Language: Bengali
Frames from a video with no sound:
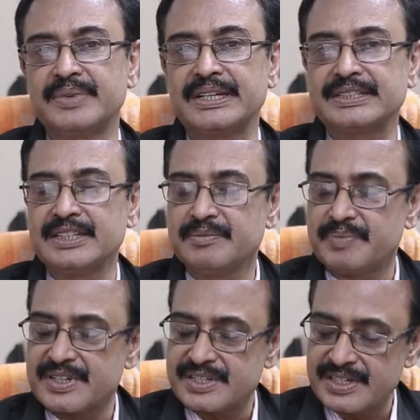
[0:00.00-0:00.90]
বেশি
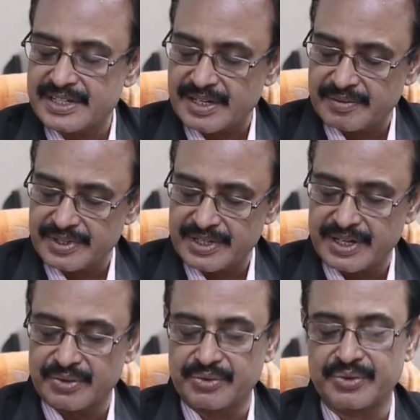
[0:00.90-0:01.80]
পেশেন্ট আমাদের
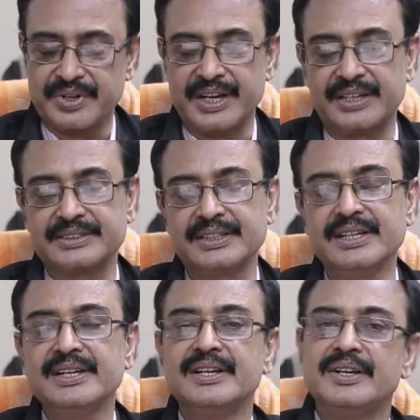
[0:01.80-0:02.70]
আউটডোরে আসে
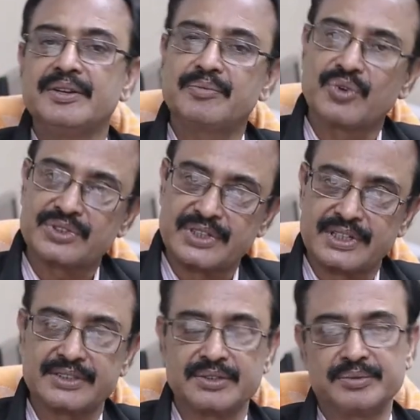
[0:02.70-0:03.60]

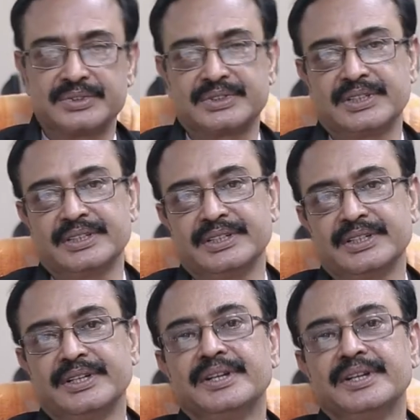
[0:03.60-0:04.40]
প্রস্টেটের সমস্যা নিয়ে